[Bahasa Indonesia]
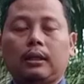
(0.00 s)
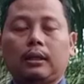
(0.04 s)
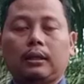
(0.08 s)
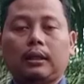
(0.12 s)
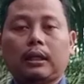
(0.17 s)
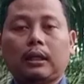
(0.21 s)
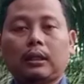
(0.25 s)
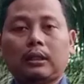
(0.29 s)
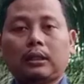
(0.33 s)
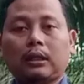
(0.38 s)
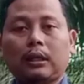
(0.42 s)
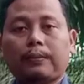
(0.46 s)
kita
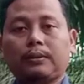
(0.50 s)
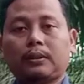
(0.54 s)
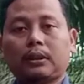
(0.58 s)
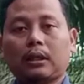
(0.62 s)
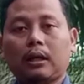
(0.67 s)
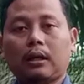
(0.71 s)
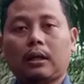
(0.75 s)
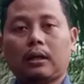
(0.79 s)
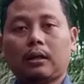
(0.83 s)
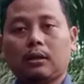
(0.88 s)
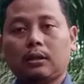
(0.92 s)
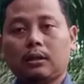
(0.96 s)
tidak
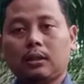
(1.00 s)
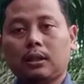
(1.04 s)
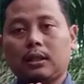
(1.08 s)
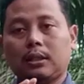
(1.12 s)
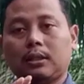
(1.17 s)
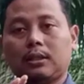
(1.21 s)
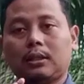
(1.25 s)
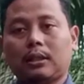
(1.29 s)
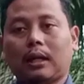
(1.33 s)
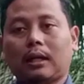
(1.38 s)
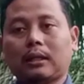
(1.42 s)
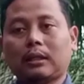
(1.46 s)
bisa
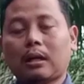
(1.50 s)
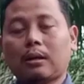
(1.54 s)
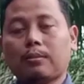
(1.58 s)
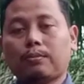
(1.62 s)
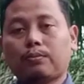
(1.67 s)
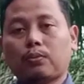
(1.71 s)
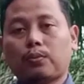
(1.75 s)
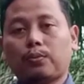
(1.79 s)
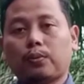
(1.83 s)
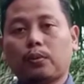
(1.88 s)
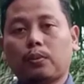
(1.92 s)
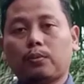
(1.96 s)
istilahnya
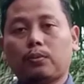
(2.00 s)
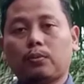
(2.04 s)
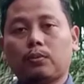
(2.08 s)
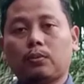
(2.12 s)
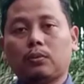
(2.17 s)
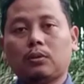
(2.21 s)
pupuk